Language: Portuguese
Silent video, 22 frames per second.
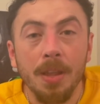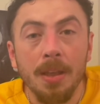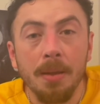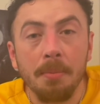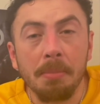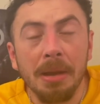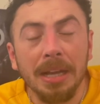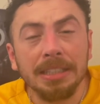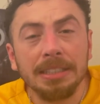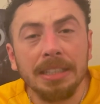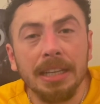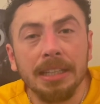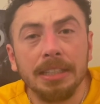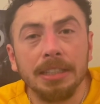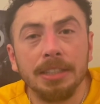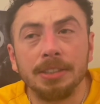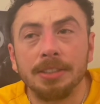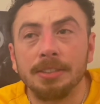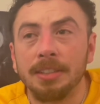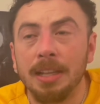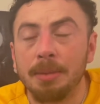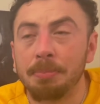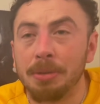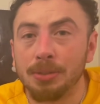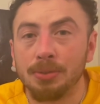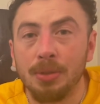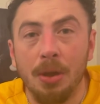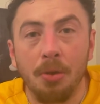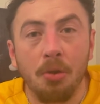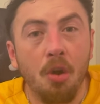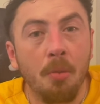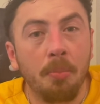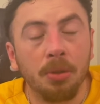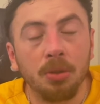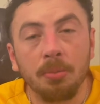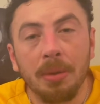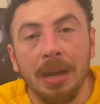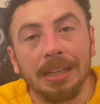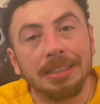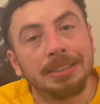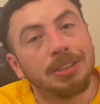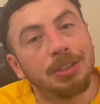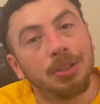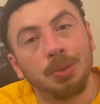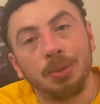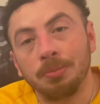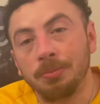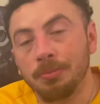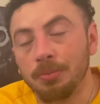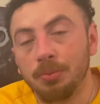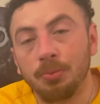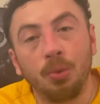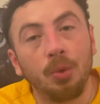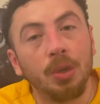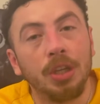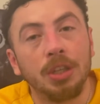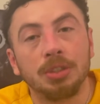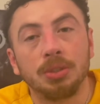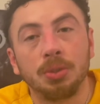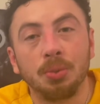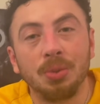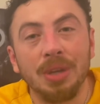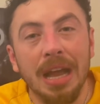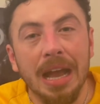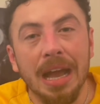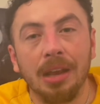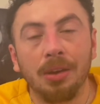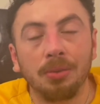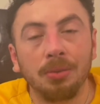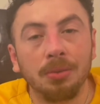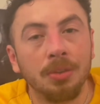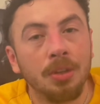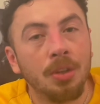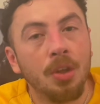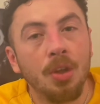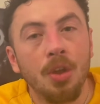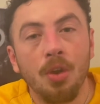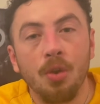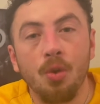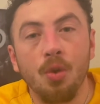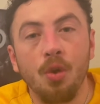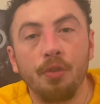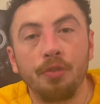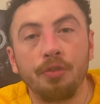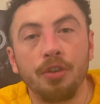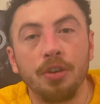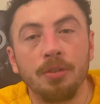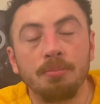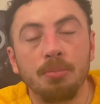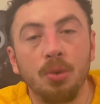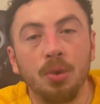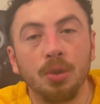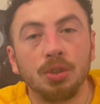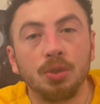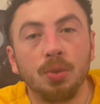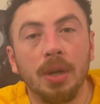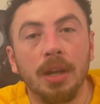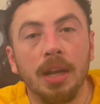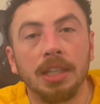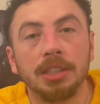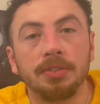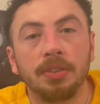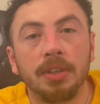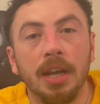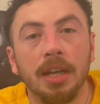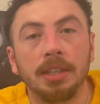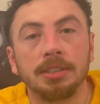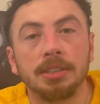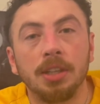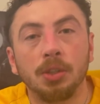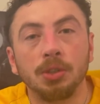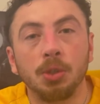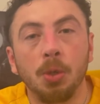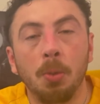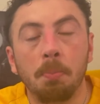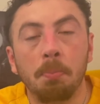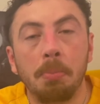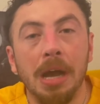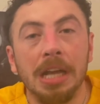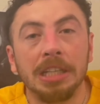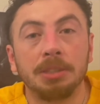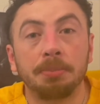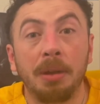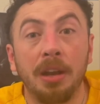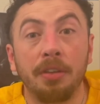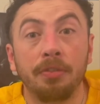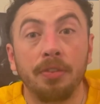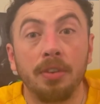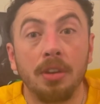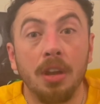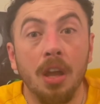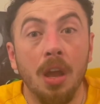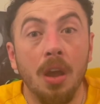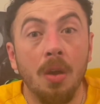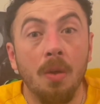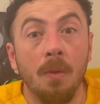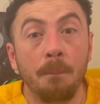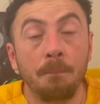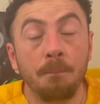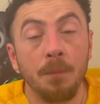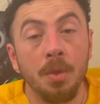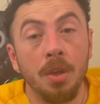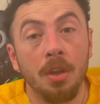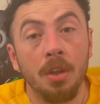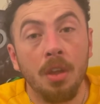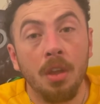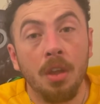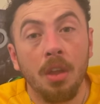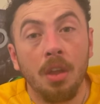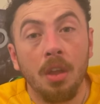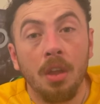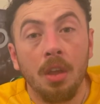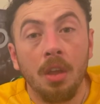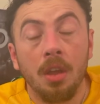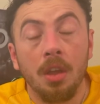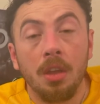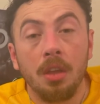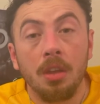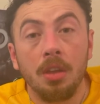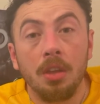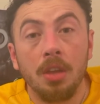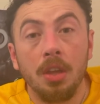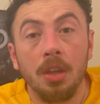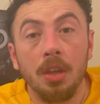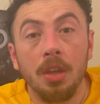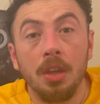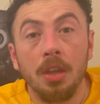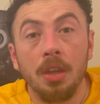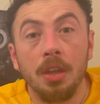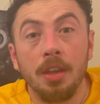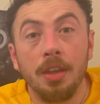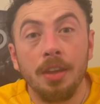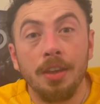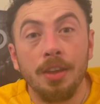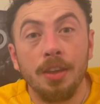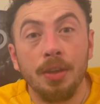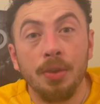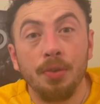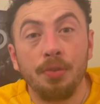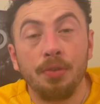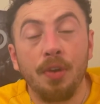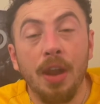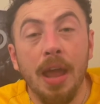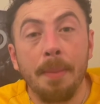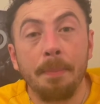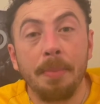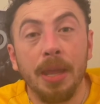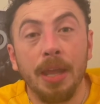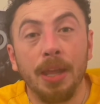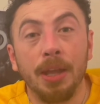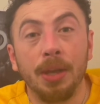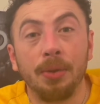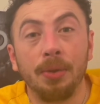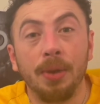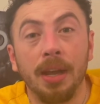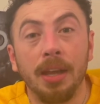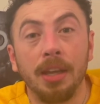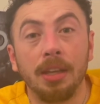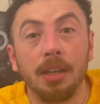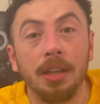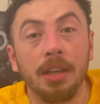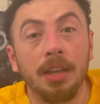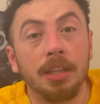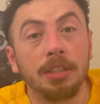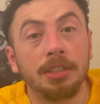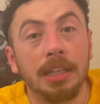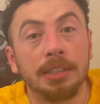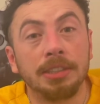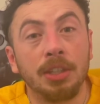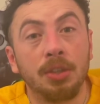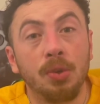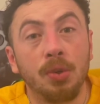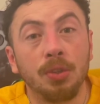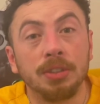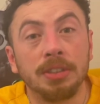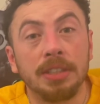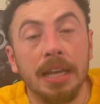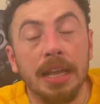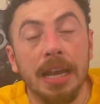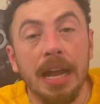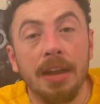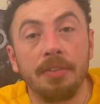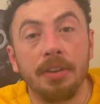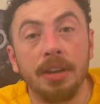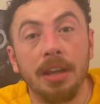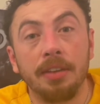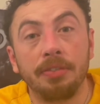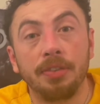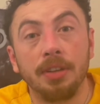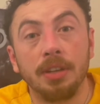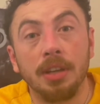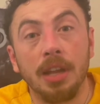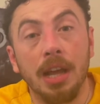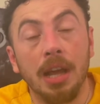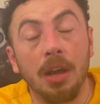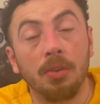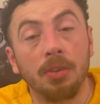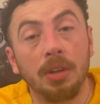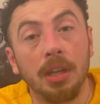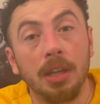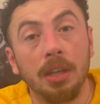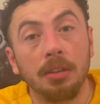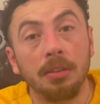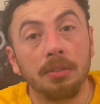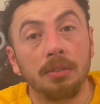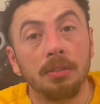Mas é isso, né, pessoal? A Copa do Brasil foi isso. O Galo confirmou sua classificação, seu passo para a final. E o Flamengo aí, que já se considerava na final, né?